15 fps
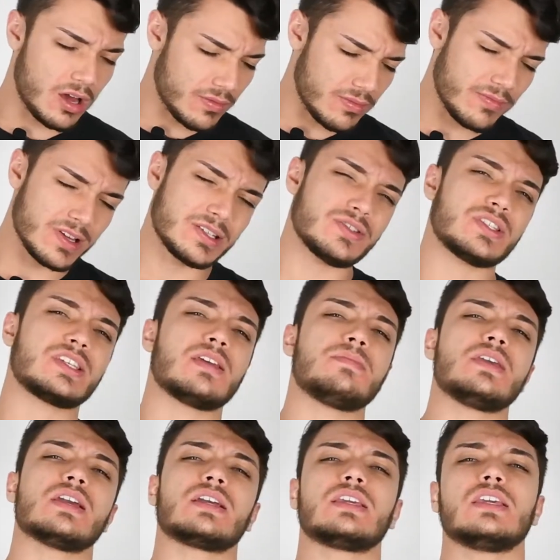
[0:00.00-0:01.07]
"Ó, oh, vamos fazer um
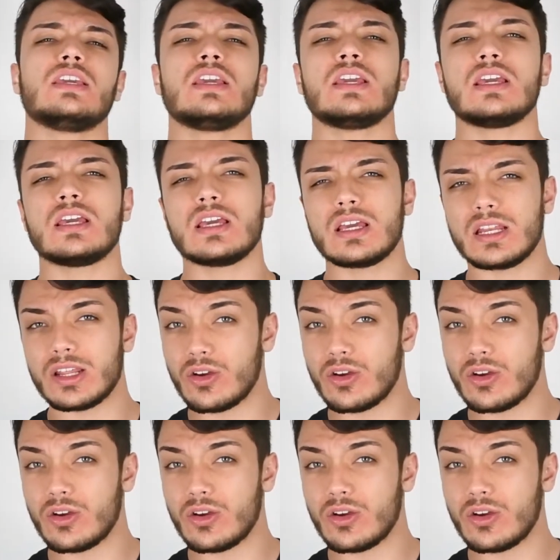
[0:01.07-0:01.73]
esqueminha aqui,